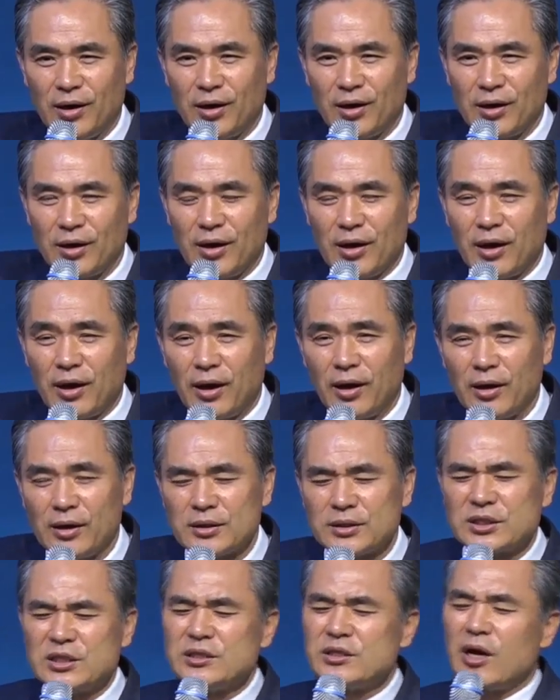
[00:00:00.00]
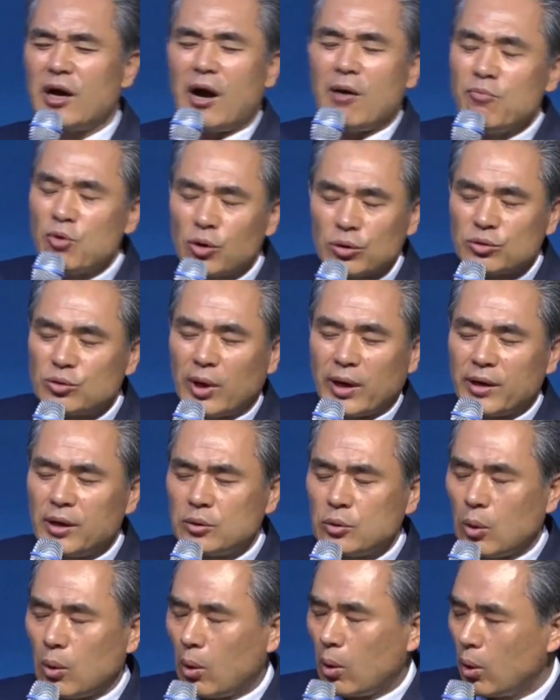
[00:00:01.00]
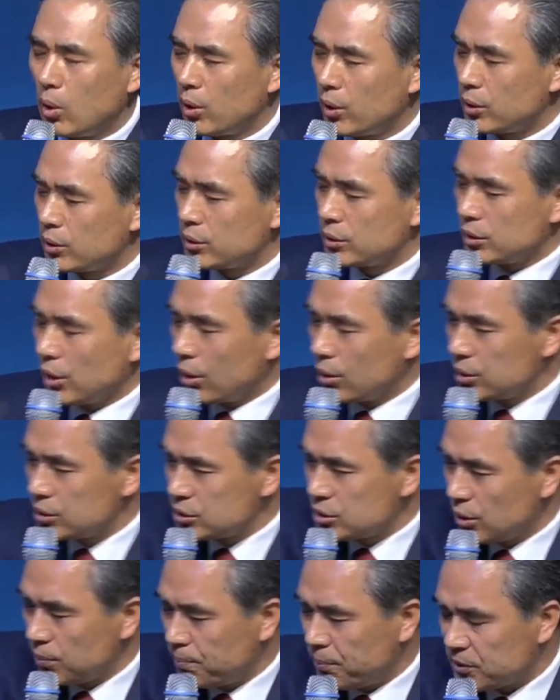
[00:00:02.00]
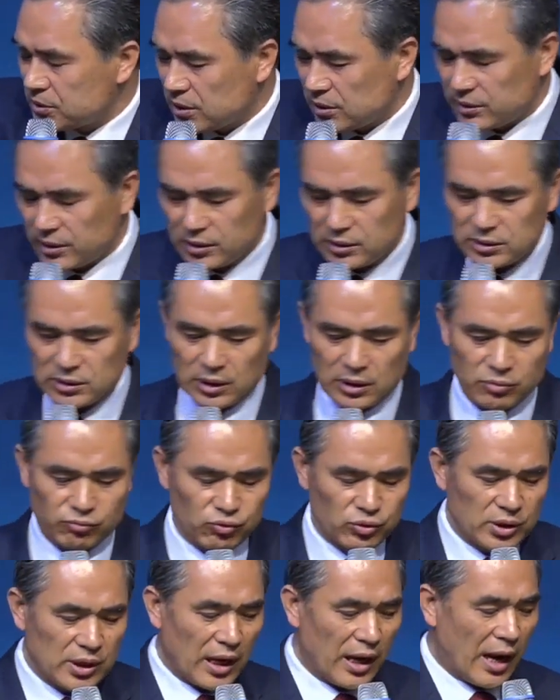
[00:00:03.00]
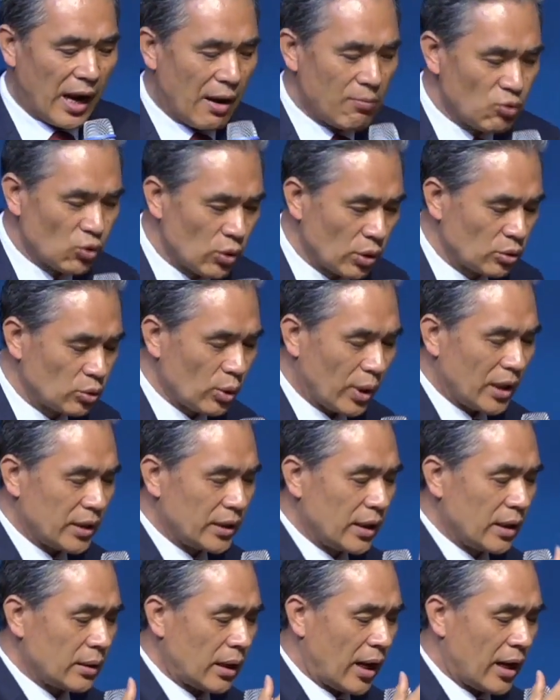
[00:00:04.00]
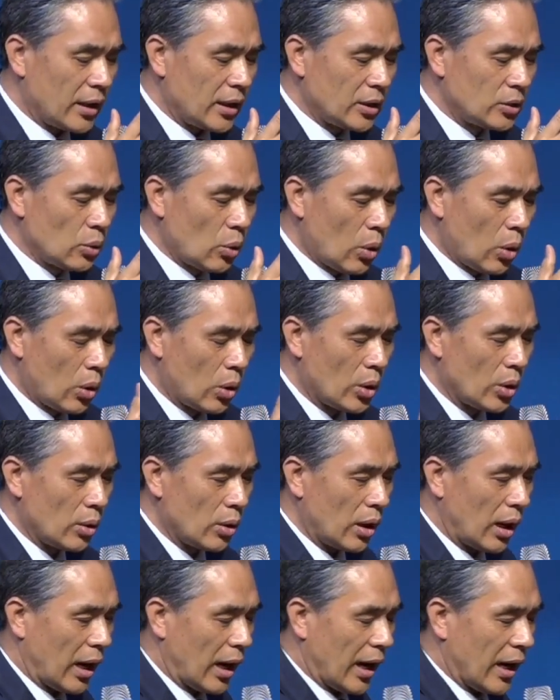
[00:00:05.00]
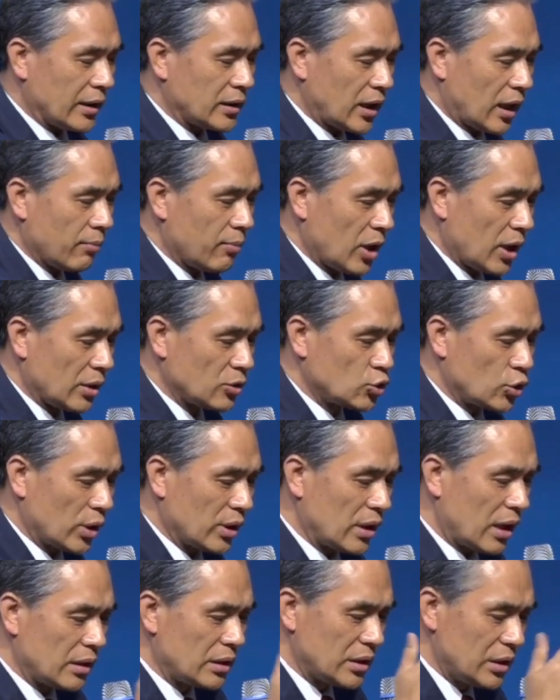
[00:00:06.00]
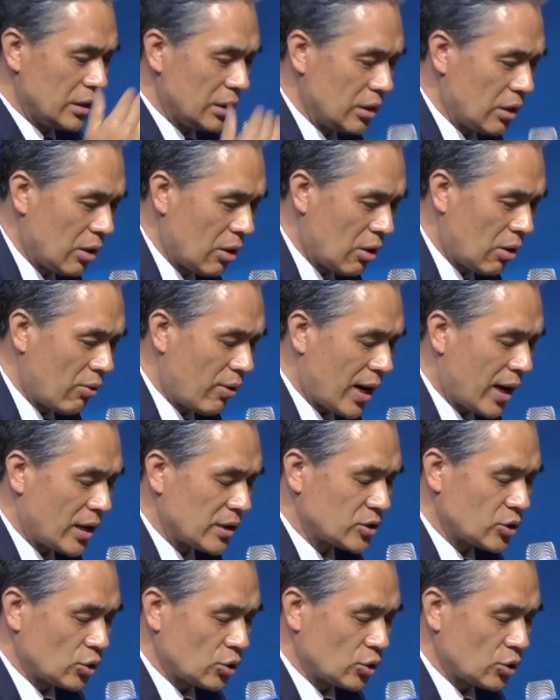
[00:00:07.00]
예, 진짜 아무것도 안 해도 영접했을, 우리가 아무것도 안 해도 아담의 죄가 흘러와서